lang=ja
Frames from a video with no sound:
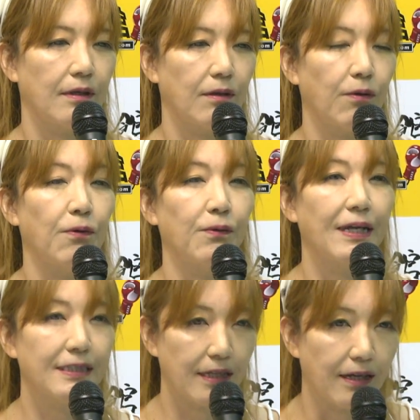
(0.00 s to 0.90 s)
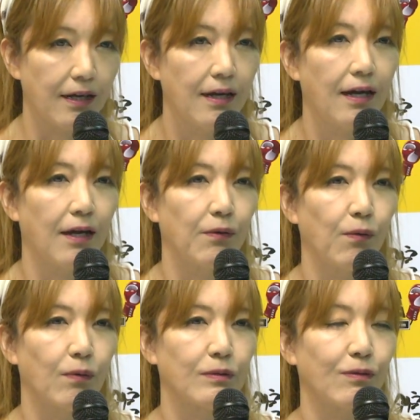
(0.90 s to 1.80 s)
声を出して
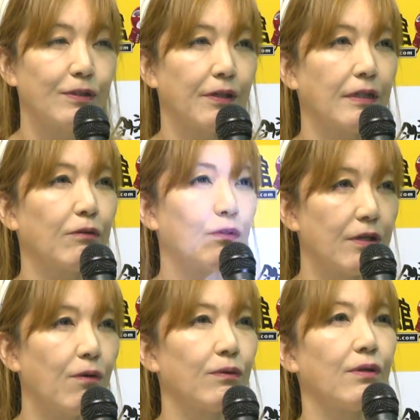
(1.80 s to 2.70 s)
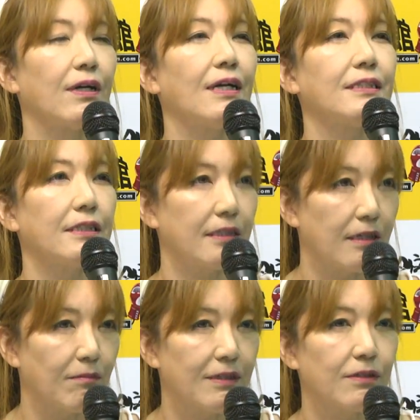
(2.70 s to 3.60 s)
発足してくれたことに本当に感謝して
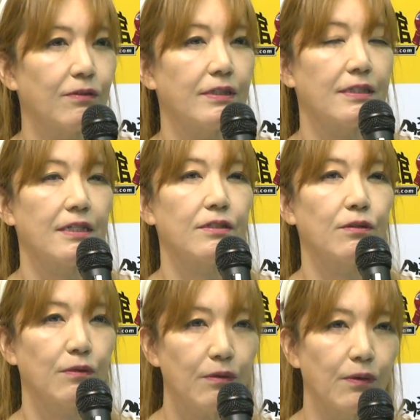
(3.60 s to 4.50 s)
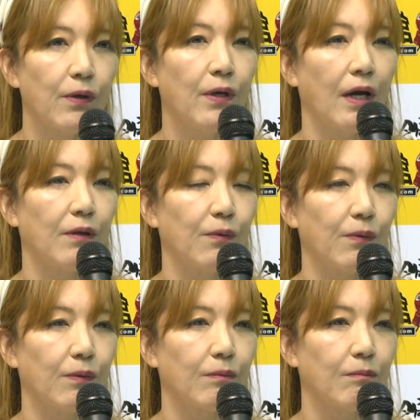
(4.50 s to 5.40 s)
います。そして全場の
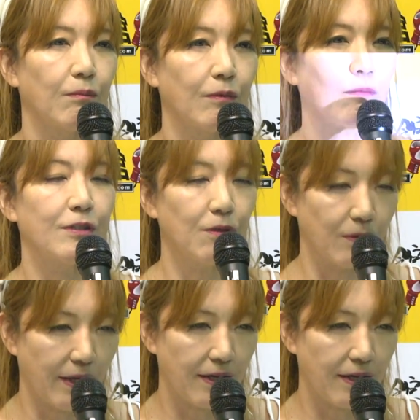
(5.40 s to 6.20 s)
もちろん現